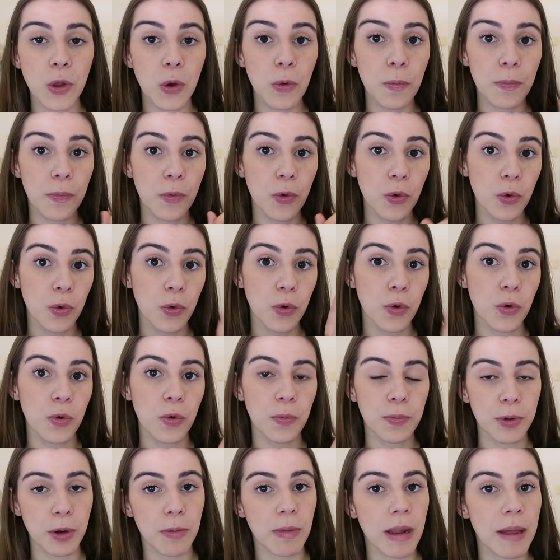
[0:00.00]
O,
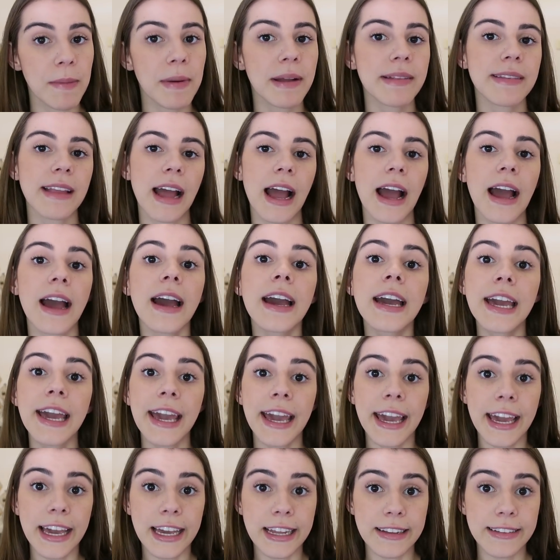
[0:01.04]
o problema tá
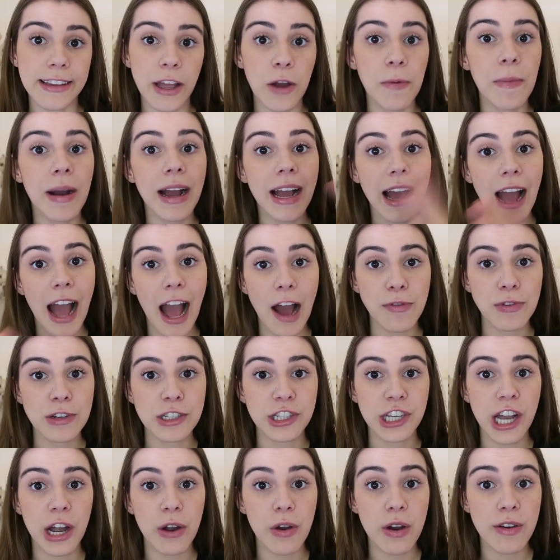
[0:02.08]
em ter uma garrafa
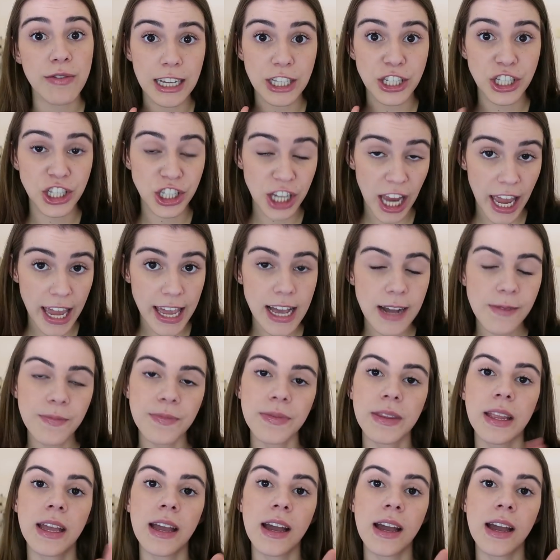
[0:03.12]
de água cheia